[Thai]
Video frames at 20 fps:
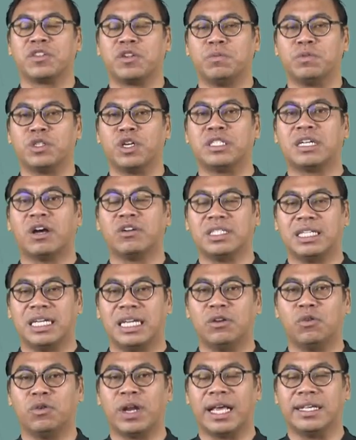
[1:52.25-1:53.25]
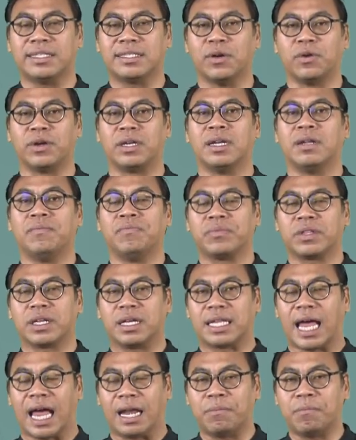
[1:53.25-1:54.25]
ชุมชนชาวจีนอยู่ในสุด
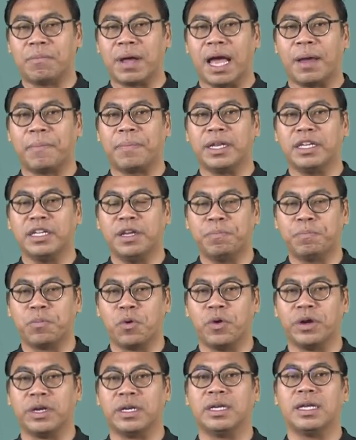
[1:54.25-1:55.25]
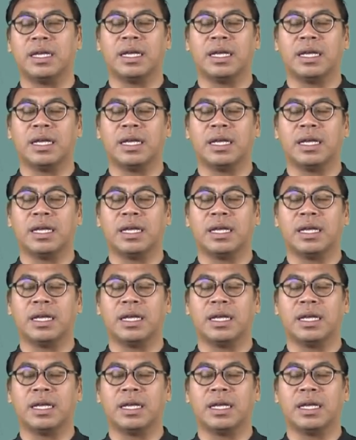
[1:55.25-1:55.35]
ถัดมาเป็นญี่ปุ่น